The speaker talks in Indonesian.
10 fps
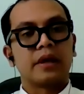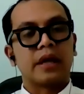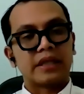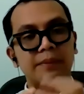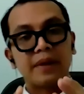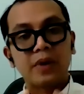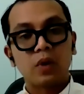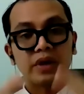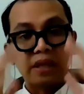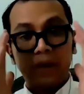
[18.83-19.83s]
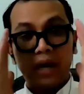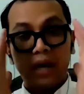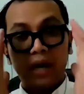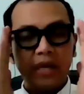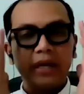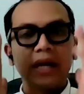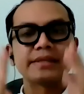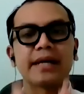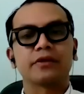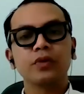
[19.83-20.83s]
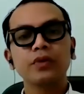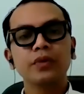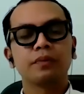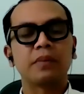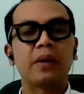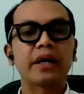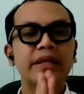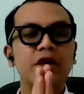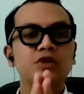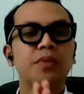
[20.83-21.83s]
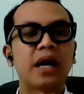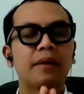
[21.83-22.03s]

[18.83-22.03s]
Nah, tapi yang perlu kita pahami adalah satu, bahwa kita harus